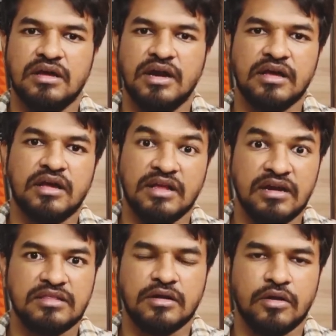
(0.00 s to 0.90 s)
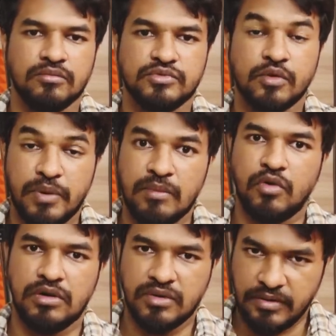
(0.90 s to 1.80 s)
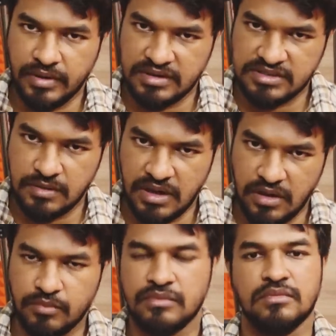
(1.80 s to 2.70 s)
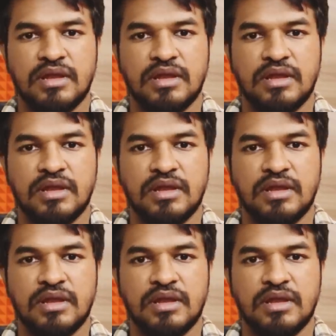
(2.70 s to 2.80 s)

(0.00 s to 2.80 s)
எடுக்க எடுத்திருக்கணும் சுப்ரீம் கோர்ட் வந்து அவங்களை சிபிஐயும்